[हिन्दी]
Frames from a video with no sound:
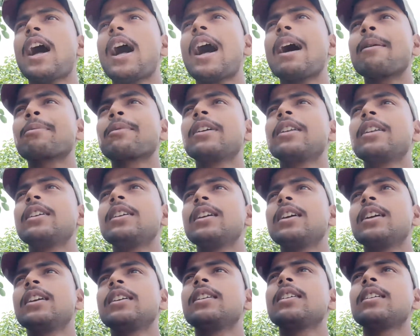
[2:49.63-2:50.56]
आपके
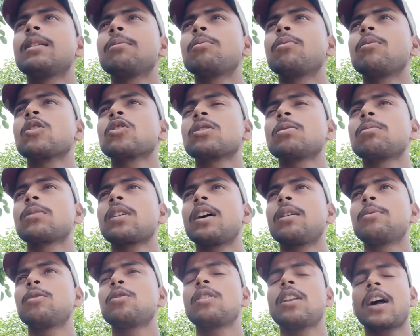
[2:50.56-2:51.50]
लिए है ये हम मौसम
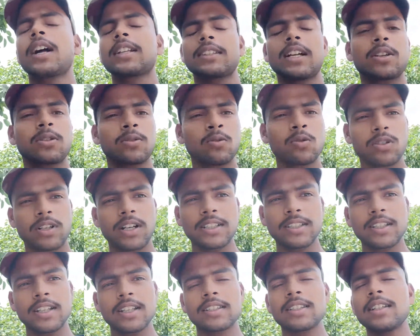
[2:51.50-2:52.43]
का वीडियो लगातार शूट
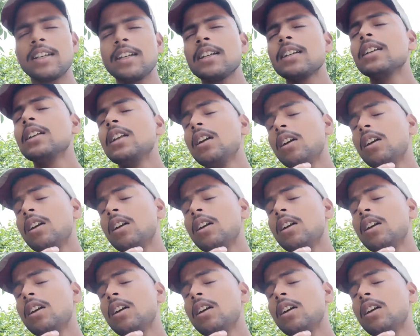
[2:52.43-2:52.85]
करते रहते हैं